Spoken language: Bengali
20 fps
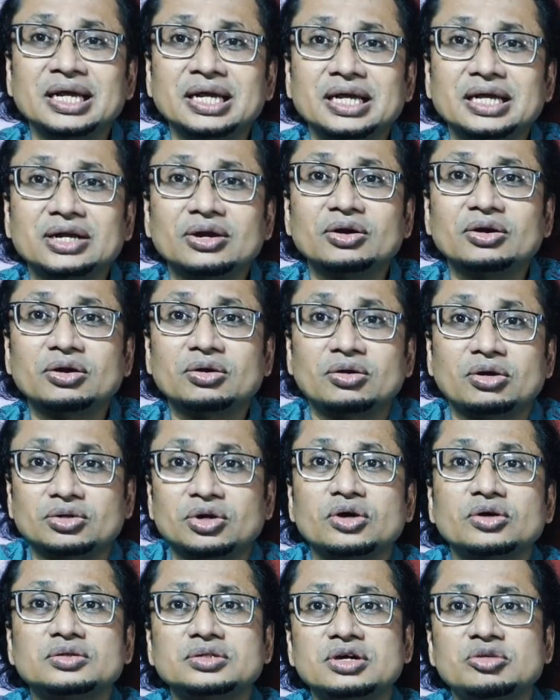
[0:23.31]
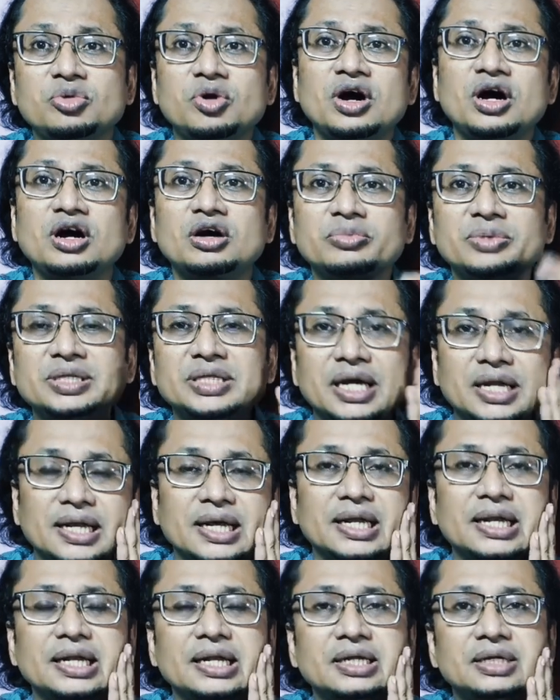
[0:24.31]
এরা হলো কঠোরতম আওয়ামী
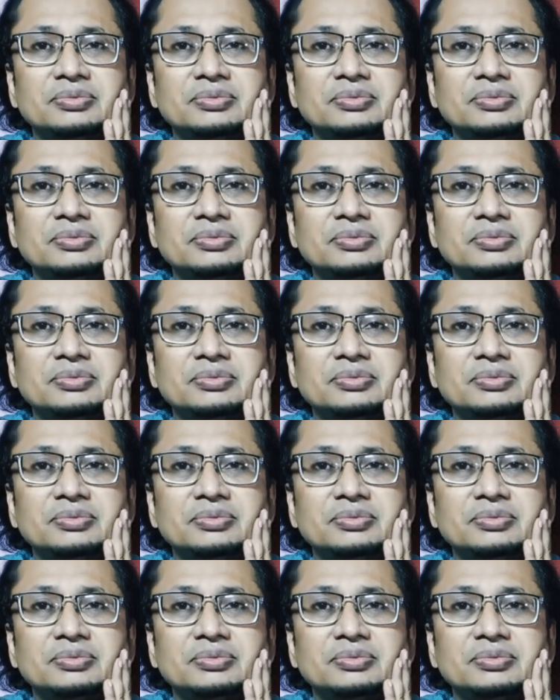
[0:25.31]
দালাল